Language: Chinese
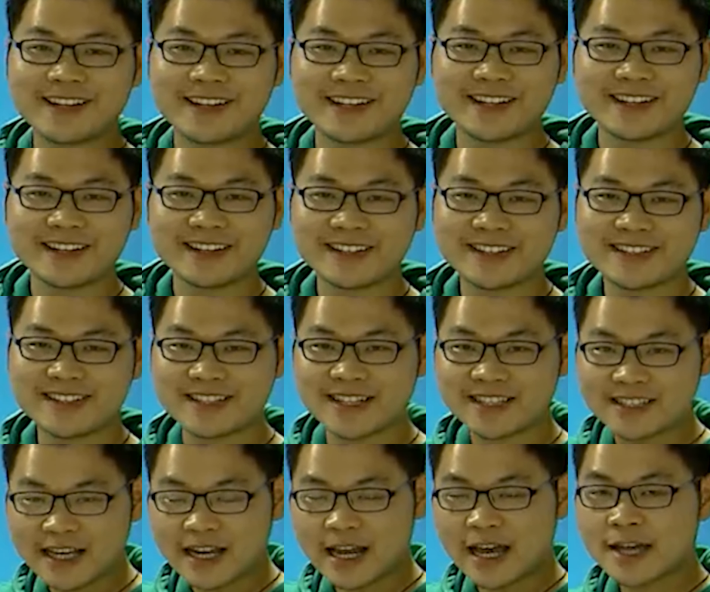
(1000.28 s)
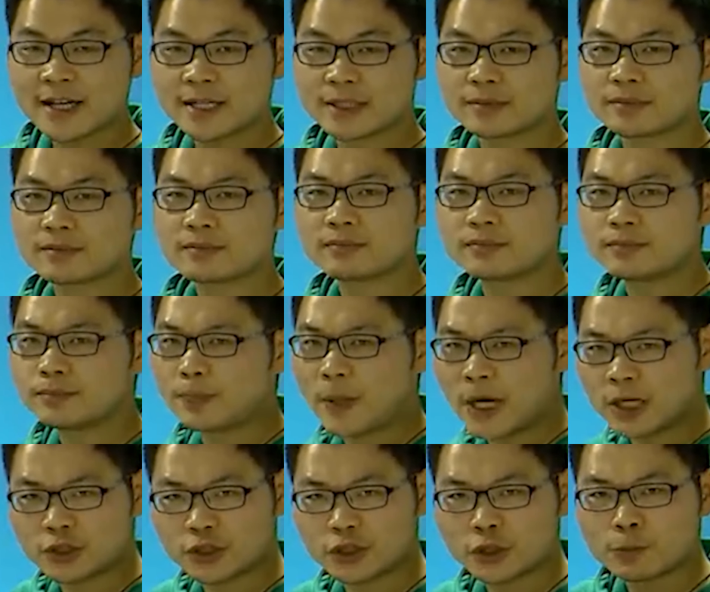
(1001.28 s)
哎，接下来
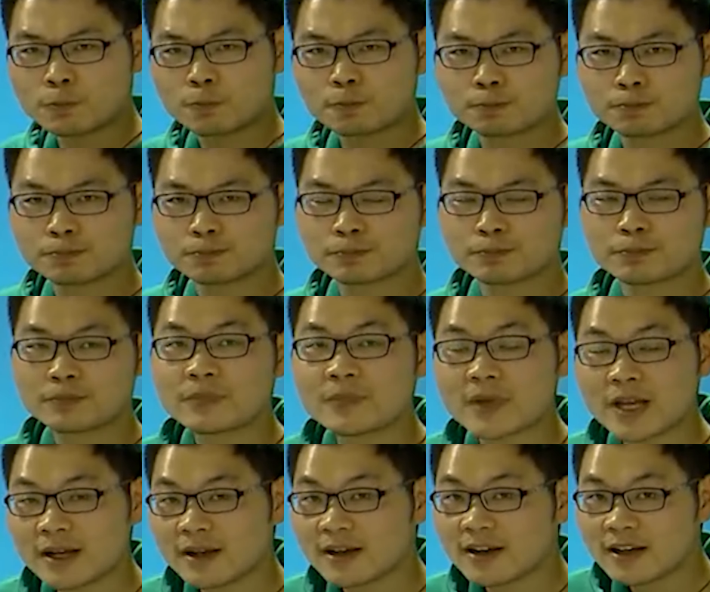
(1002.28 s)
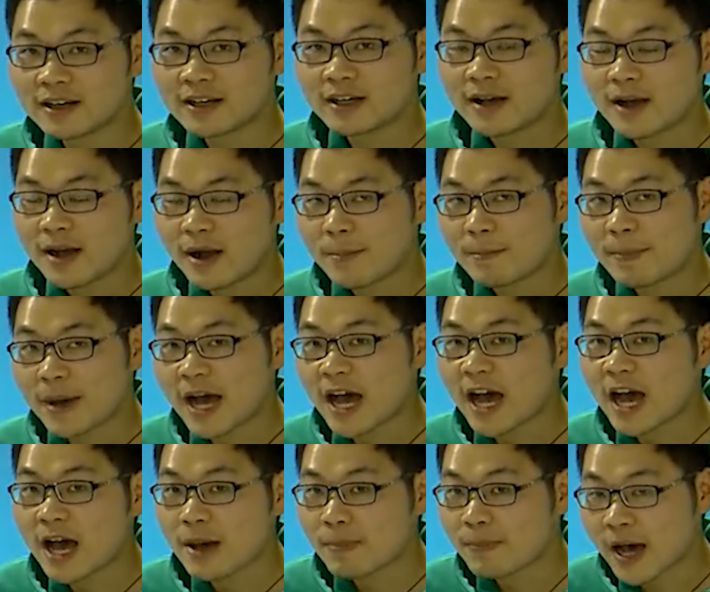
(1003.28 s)
八只，
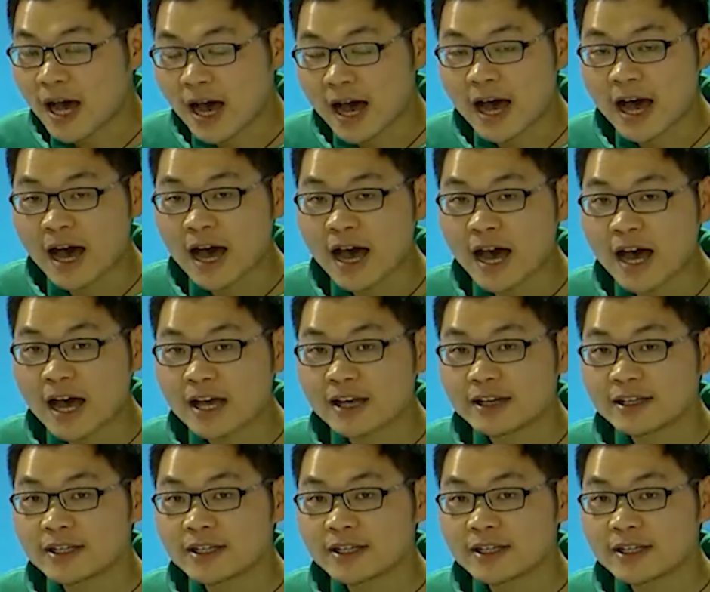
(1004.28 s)
八八